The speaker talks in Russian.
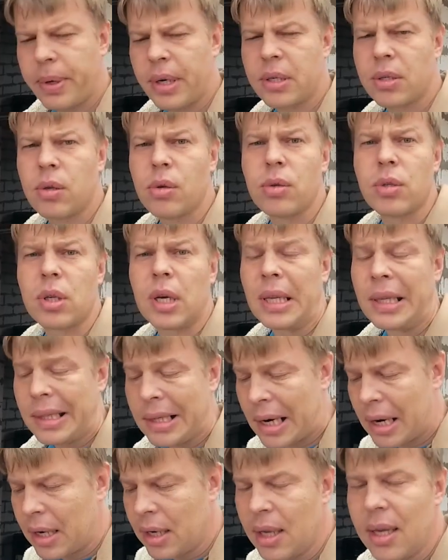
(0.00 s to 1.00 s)
пришлось
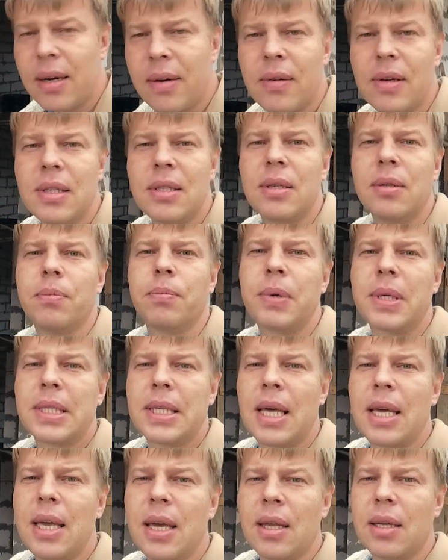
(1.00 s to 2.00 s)
контролировать,
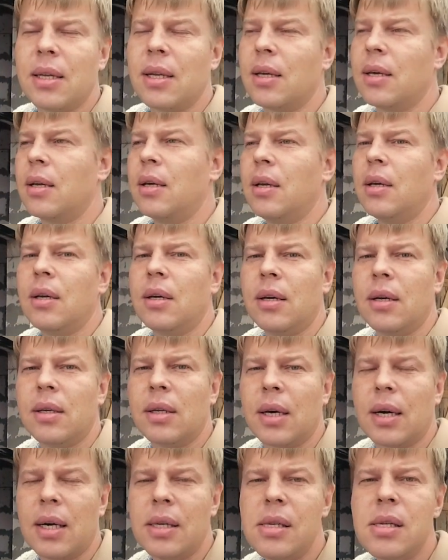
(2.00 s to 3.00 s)
постоянно а,
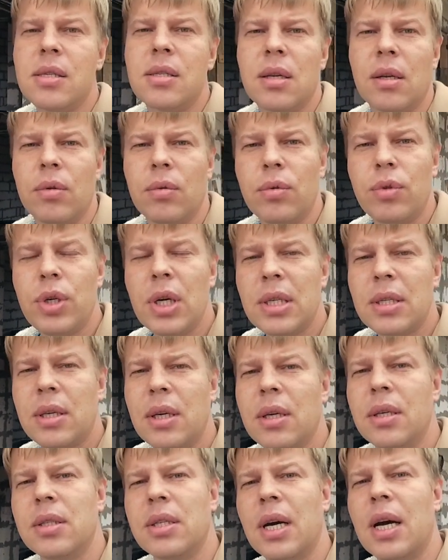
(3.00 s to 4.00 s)
находиться на
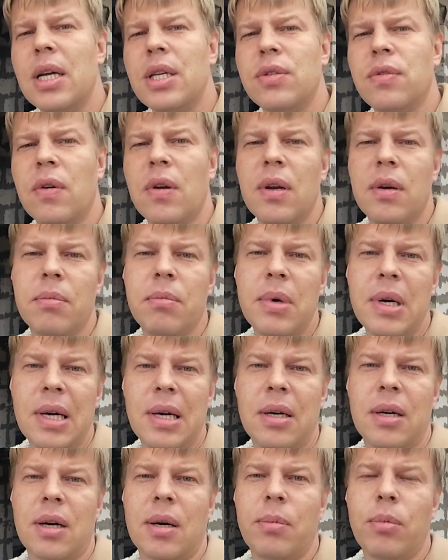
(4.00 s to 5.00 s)
участке. Заканчивали
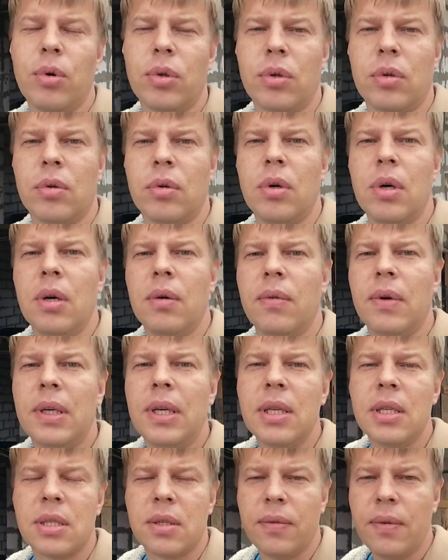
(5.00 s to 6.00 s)
мы работу в
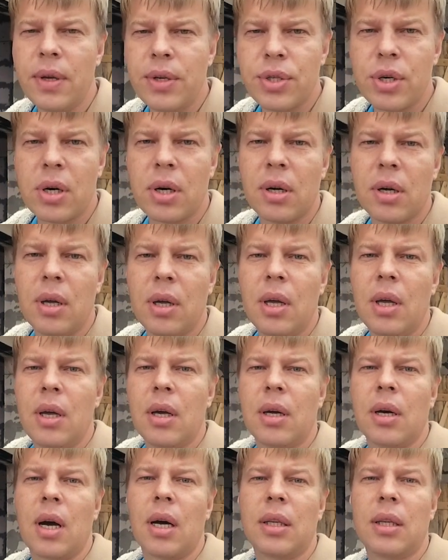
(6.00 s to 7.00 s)
11 вечера,
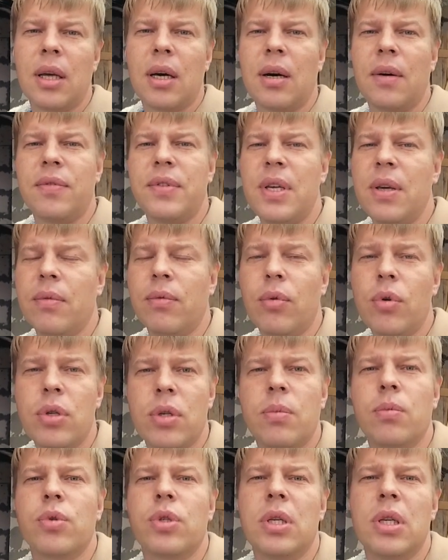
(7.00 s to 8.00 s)
когда в
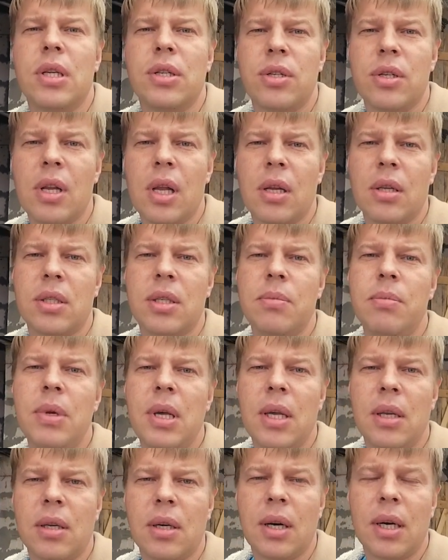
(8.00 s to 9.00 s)
7-8 уже начинало
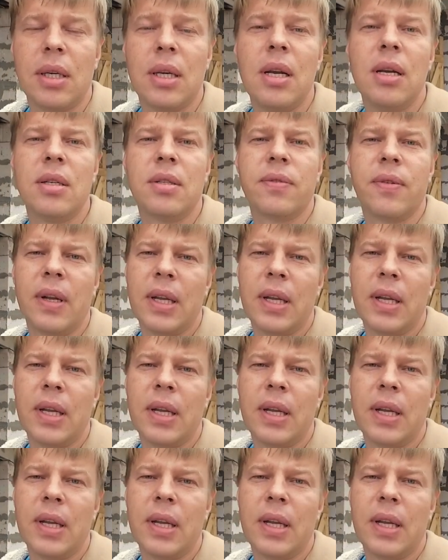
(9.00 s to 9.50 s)
темнеть, ходили с